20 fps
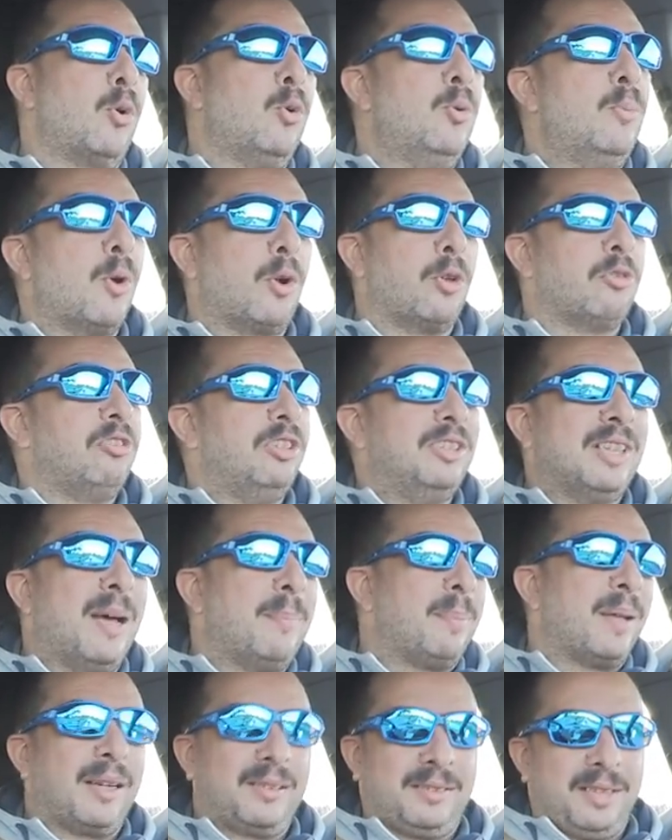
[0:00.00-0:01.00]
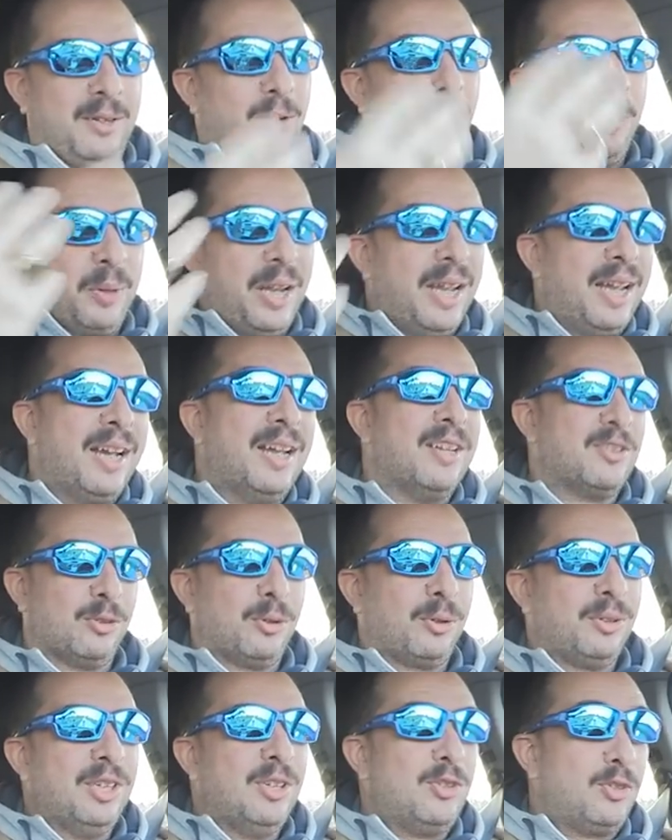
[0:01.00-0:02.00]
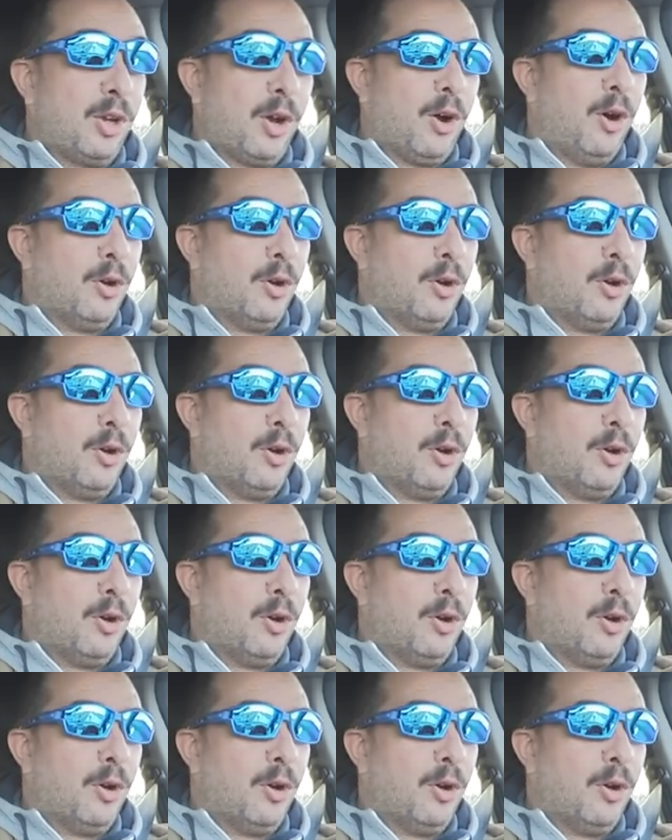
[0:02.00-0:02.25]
rumorosità partenopea, esordisce